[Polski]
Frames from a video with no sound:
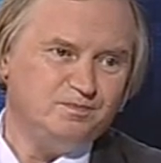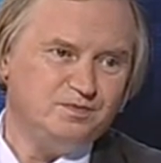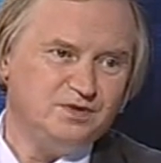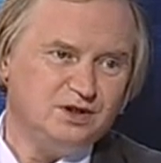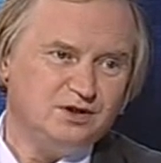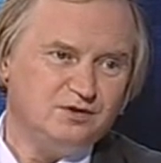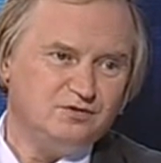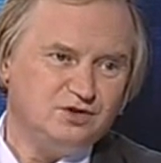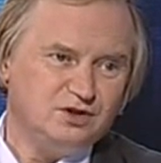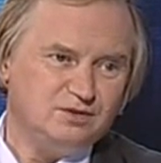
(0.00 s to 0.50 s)

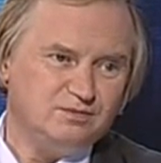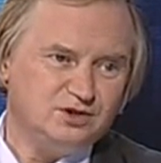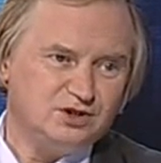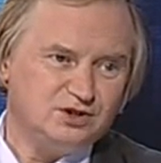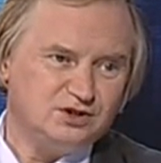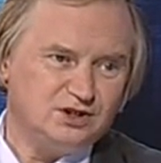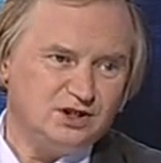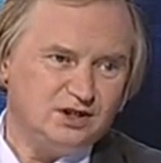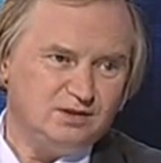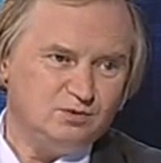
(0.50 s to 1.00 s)
E, w tym,
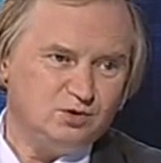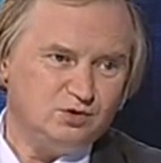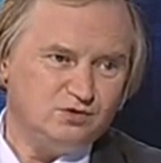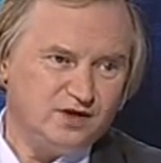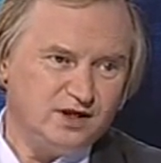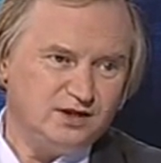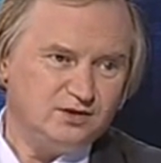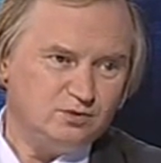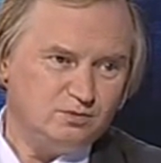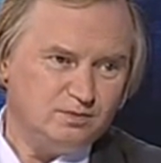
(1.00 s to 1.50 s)
co Sejm
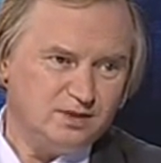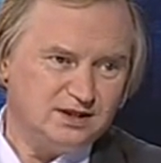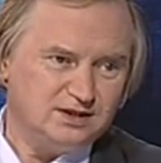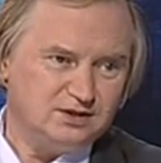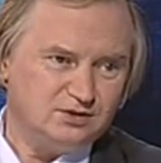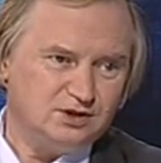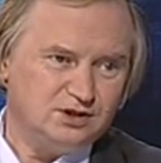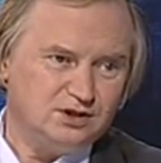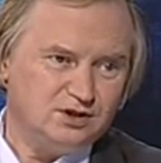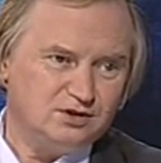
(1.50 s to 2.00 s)
uchwalił,
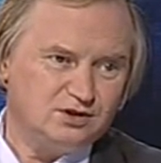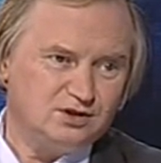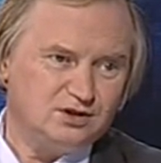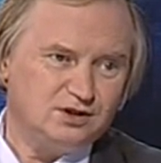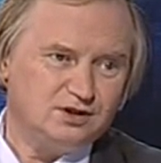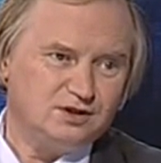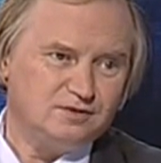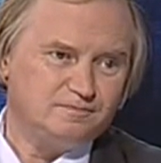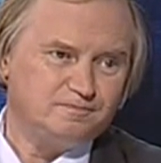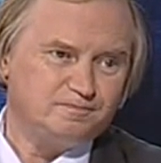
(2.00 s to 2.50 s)
bardzo
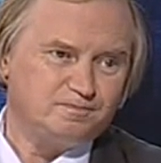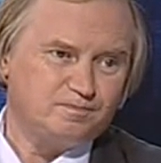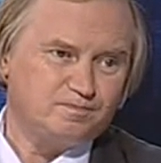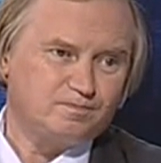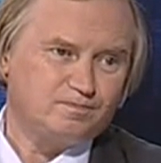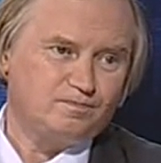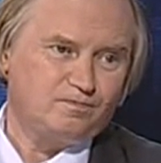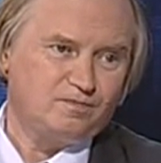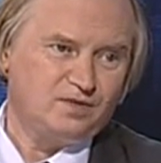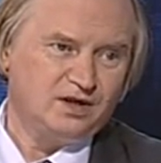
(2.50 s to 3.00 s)
istotnych,
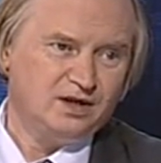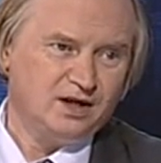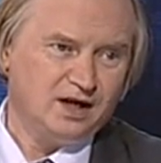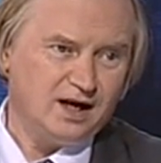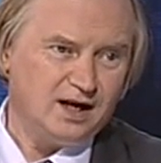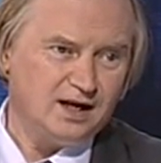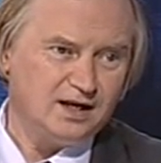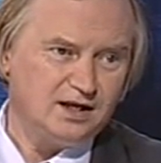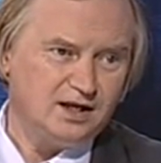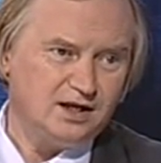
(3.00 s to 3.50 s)

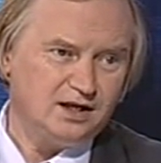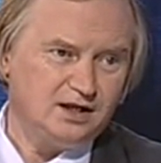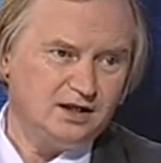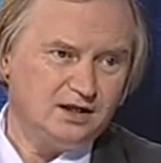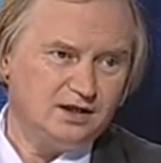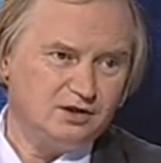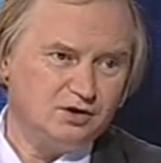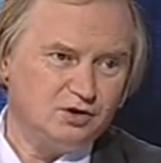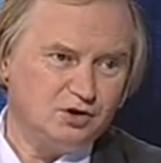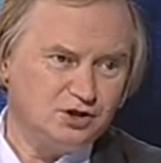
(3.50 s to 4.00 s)

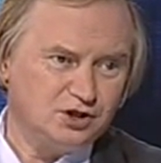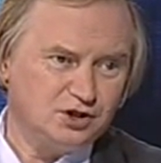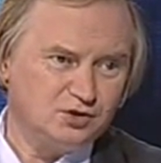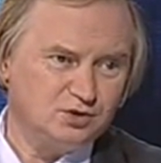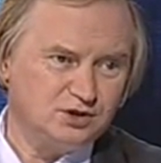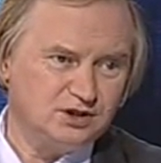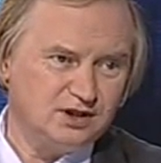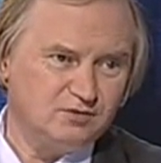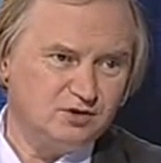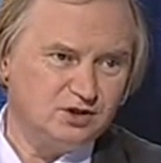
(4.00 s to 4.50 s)
ale
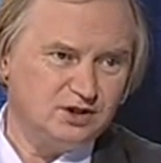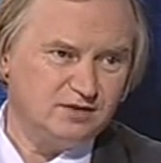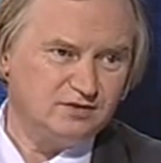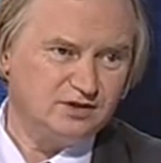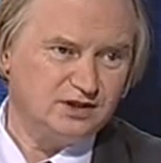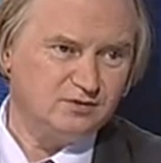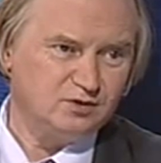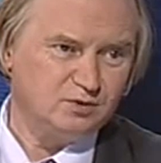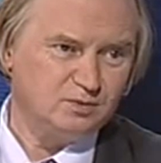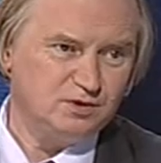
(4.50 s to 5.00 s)
chociaż
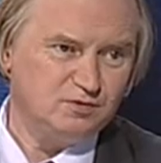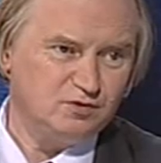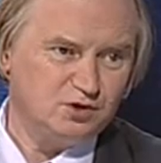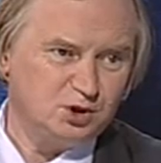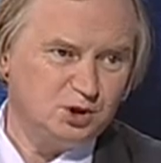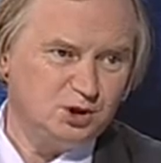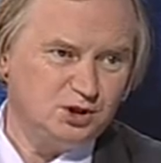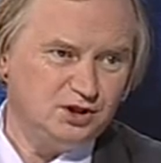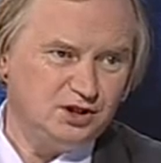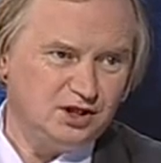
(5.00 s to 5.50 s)
ustawodawca
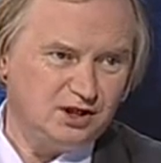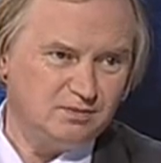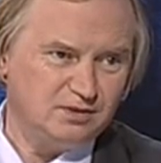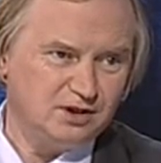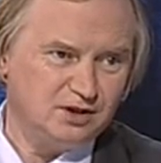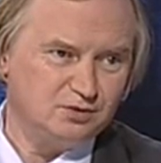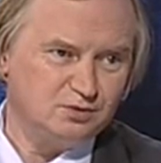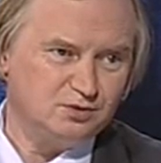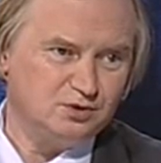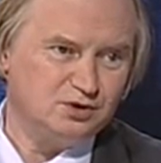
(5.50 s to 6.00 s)
wątpliwości nie
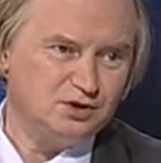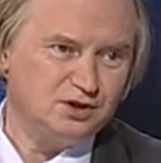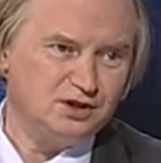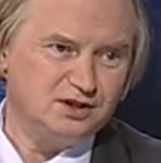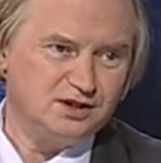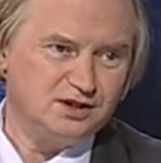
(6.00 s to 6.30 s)
miał, to